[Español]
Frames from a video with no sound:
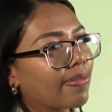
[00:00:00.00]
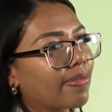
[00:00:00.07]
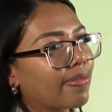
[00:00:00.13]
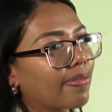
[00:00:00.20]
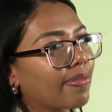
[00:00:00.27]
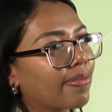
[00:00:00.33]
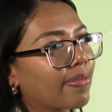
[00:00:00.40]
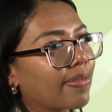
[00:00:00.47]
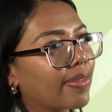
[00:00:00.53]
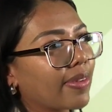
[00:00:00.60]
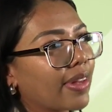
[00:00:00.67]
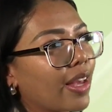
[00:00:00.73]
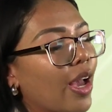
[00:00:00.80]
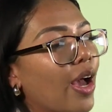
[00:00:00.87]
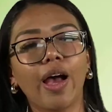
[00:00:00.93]
partidos?
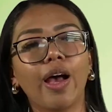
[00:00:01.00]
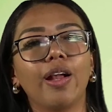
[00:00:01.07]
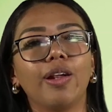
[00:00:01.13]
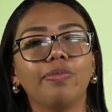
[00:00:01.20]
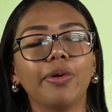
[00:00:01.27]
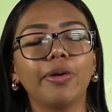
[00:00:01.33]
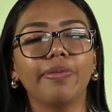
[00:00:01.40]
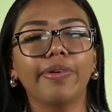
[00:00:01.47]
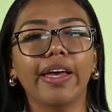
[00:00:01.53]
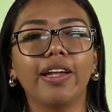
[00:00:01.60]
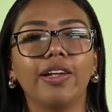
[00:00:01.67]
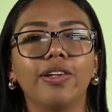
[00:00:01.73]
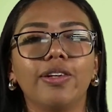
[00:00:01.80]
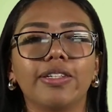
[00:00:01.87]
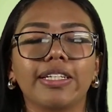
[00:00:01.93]
Muy
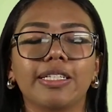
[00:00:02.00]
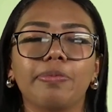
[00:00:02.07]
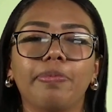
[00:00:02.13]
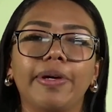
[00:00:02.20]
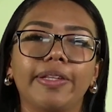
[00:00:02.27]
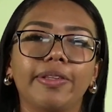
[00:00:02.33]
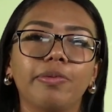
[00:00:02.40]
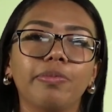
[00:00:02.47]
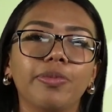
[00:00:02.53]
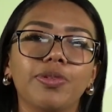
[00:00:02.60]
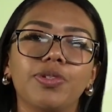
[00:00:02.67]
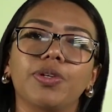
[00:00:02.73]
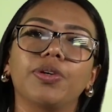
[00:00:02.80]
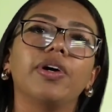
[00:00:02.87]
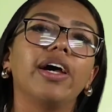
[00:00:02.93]
bien, los respeto
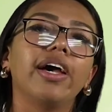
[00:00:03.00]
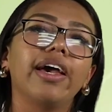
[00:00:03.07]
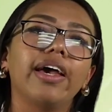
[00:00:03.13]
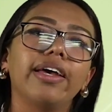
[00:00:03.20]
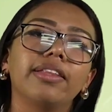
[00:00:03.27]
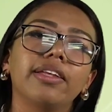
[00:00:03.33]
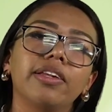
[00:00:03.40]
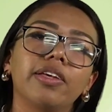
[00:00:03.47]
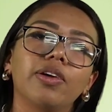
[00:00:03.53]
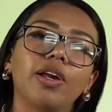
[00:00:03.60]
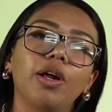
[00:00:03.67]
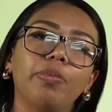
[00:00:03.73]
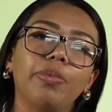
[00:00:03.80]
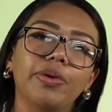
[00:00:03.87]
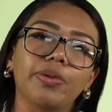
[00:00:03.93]
mucho. He tenido
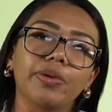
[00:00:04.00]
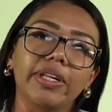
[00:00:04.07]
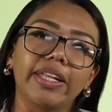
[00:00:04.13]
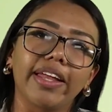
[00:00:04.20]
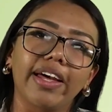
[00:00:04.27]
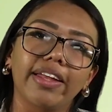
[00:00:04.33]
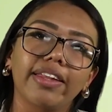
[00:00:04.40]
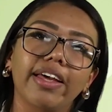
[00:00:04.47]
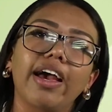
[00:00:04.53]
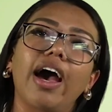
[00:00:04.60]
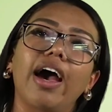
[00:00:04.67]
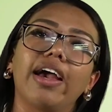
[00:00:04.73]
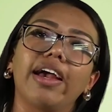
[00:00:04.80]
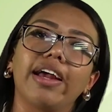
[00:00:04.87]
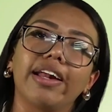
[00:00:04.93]
la oportunidad,
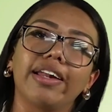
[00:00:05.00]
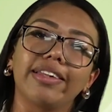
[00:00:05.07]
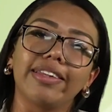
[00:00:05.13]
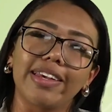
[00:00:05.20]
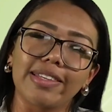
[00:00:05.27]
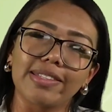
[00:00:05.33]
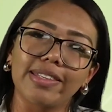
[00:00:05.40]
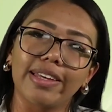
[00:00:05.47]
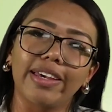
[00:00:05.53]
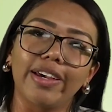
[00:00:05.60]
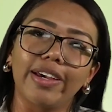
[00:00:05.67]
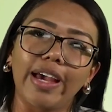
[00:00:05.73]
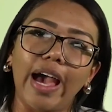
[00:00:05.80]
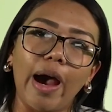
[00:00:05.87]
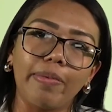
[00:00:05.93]
el 10
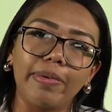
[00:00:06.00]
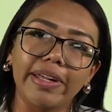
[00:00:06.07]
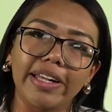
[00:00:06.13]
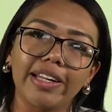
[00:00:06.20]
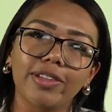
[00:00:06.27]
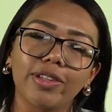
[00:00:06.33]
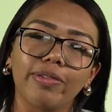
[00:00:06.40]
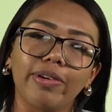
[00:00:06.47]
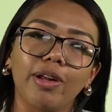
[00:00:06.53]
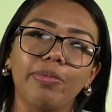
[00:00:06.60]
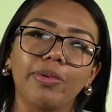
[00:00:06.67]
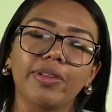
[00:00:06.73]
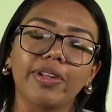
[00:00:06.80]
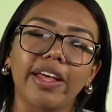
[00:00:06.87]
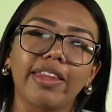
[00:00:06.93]
de abril tuve la
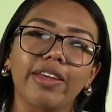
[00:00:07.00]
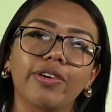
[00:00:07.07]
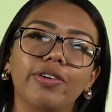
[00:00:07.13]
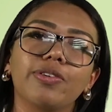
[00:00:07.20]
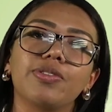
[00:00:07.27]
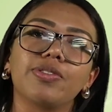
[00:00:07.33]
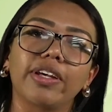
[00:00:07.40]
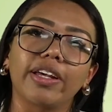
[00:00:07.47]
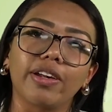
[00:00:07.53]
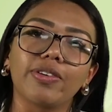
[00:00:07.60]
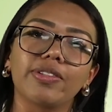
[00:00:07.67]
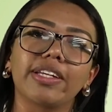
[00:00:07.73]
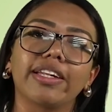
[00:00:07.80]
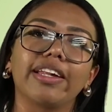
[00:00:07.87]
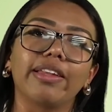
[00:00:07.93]
oportunidad de
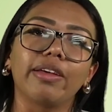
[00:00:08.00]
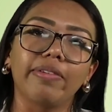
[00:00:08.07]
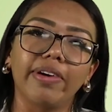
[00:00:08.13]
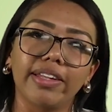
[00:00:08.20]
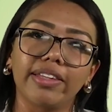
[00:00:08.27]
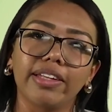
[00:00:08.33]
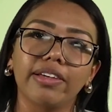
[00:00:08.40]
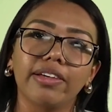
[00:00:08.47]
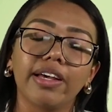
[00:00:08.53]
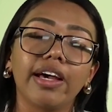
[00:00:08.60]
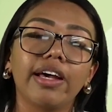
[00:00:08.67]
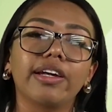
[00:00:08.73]
conocerlos en el debate.